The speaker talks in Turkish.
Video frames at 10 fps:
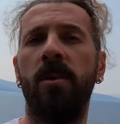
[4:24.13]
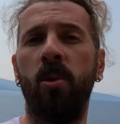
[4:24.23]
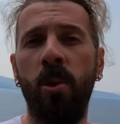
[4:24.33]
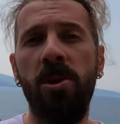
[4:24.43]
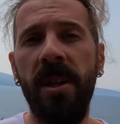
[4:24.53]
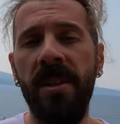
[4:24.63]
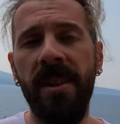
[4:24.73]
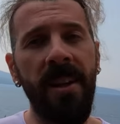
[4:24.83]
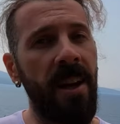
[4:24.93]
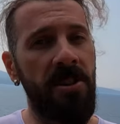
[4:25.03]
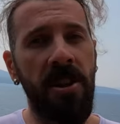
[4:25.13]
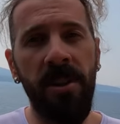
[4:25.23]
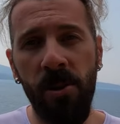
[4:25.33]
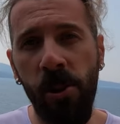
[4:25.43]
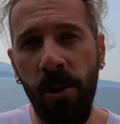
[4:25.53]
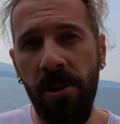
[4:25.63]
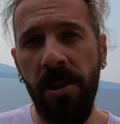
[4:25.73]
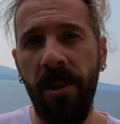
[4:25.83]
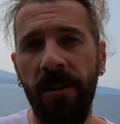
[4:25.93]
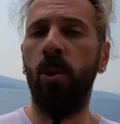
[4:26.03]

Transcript: Sonuçta insan her şeye alışıyor işte.